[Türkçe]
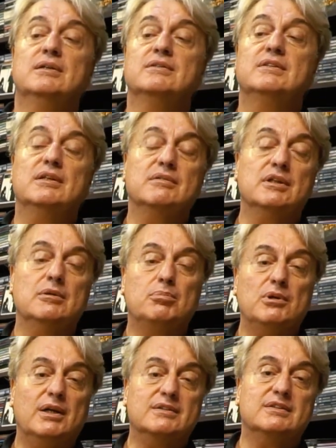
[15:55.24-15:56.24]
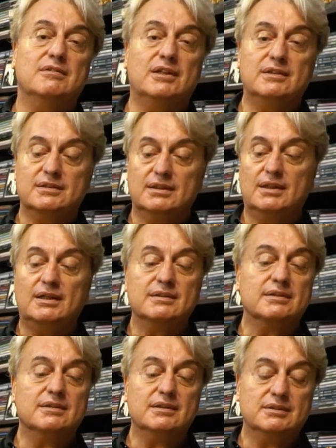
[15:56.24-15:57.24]
sevgili plak sever
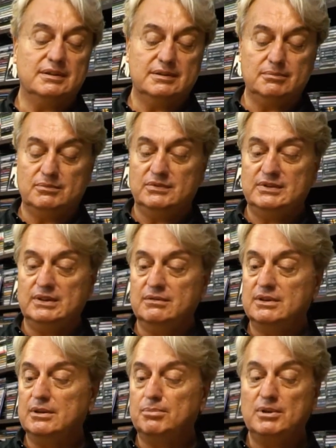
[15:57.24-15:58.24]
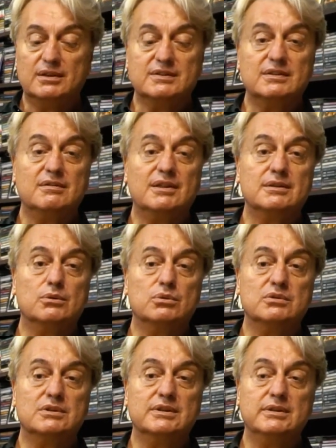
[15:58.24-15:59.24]
arkadaşlarım, sevgili plak sever
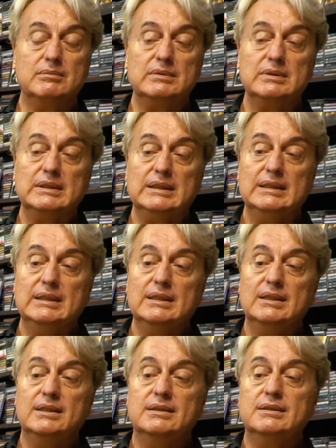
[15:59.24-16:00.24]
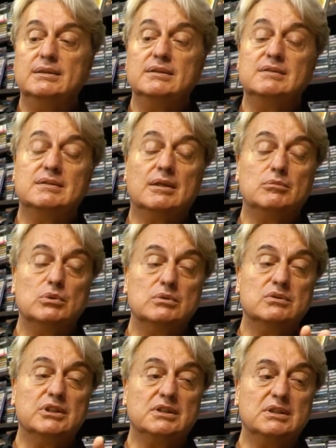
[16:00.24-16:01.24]
dostlarım, e,
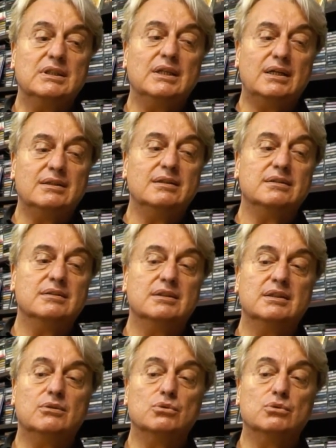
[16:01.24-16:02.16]
İstanbul'un çeşitli yerlerinde